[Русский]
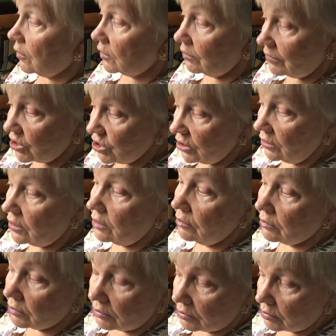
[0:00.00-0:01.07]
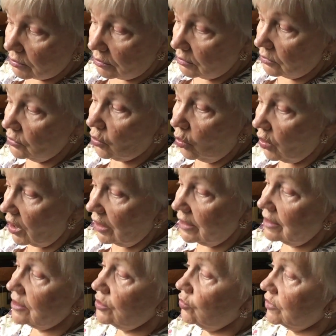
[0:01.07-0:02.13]
На машинке на руках,
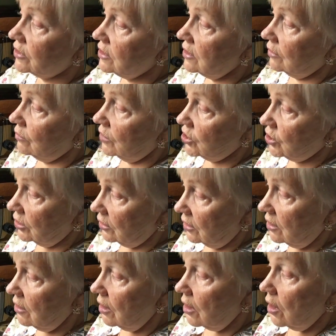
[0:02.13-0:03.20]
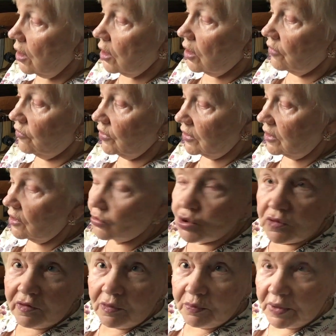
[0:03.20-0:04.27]
если у вас нет машинки, вы, я
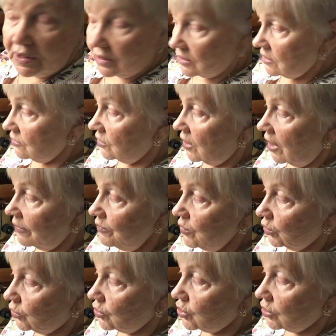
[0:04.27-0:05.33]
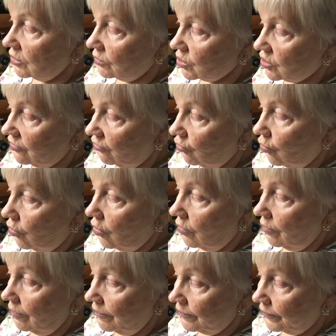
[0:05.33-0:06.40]
уже вам показывала, обметочным
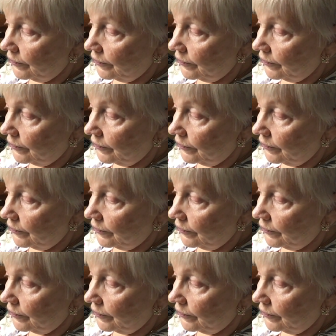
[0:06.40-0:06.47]
швом.